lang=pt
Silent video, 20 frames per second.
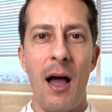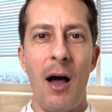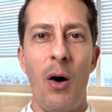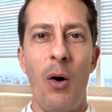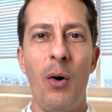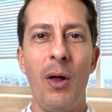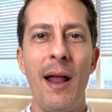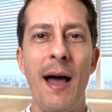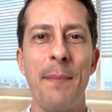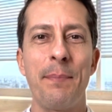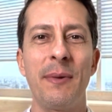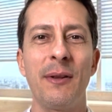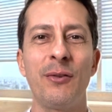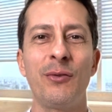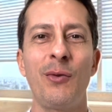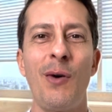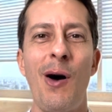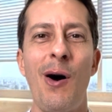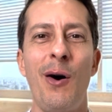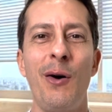Olá
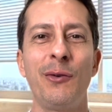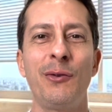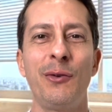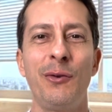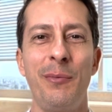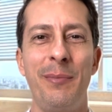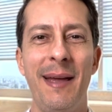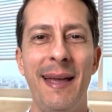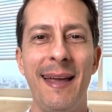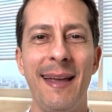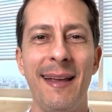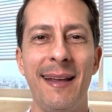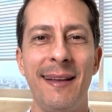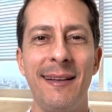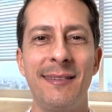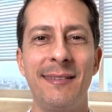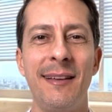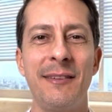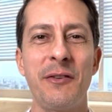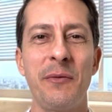pessoal, tudo bem?
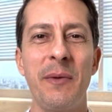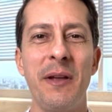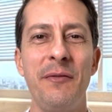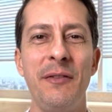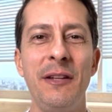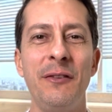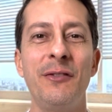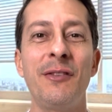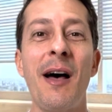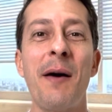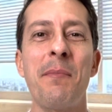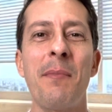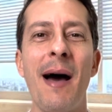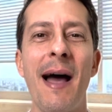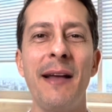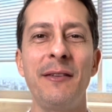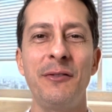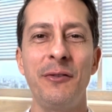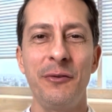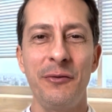Sejam bem-vindos a
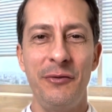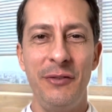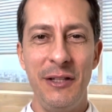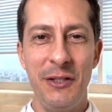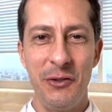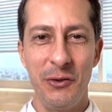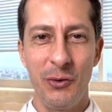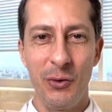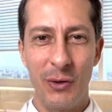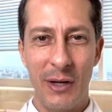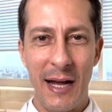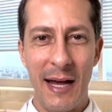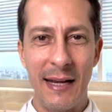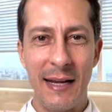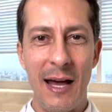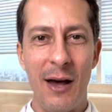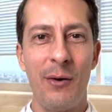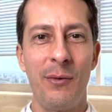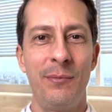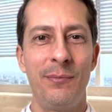mais um vídeo do
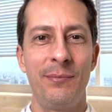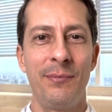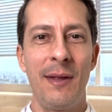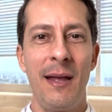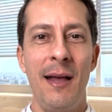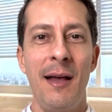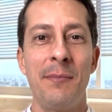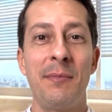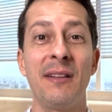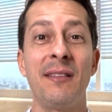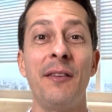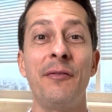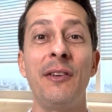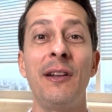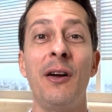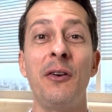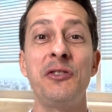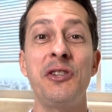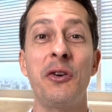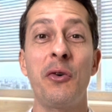canal. Mas
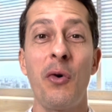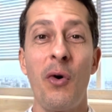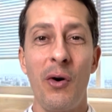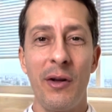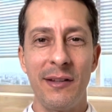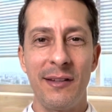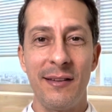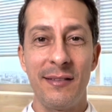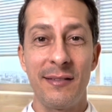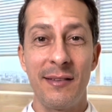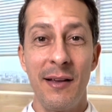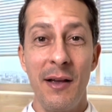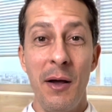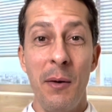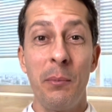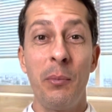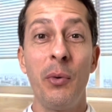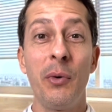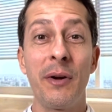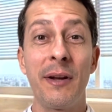afinal de contas,
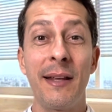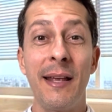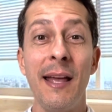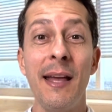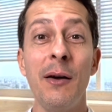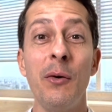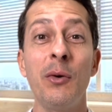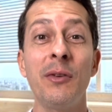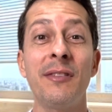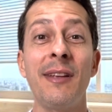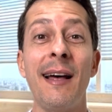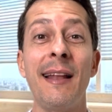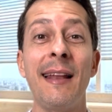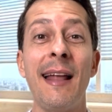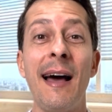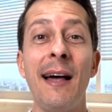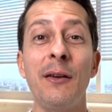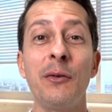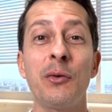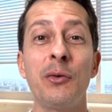por que os
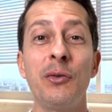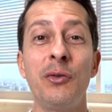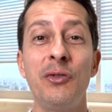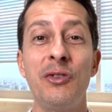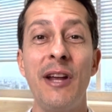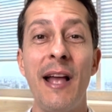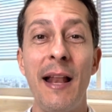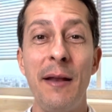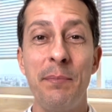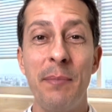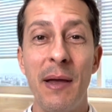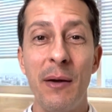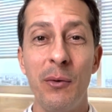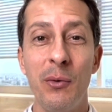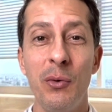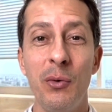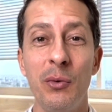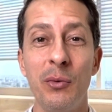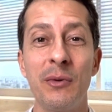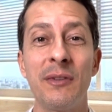análogos do
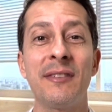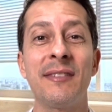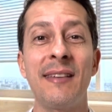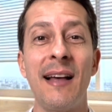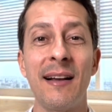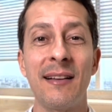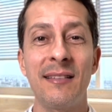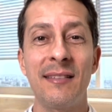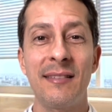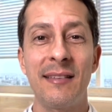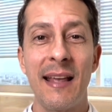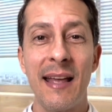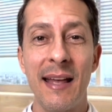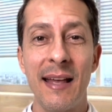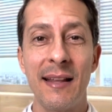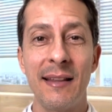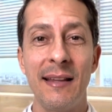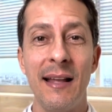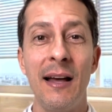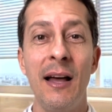GLP-1,
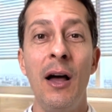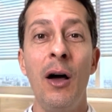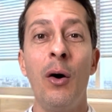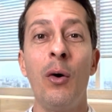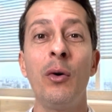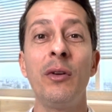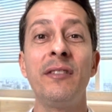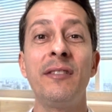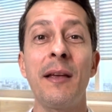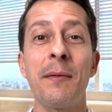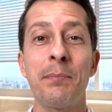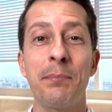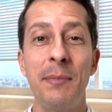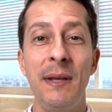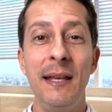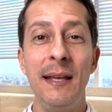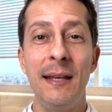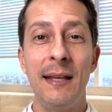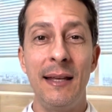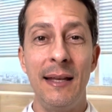Saxenda,
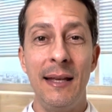Ozempic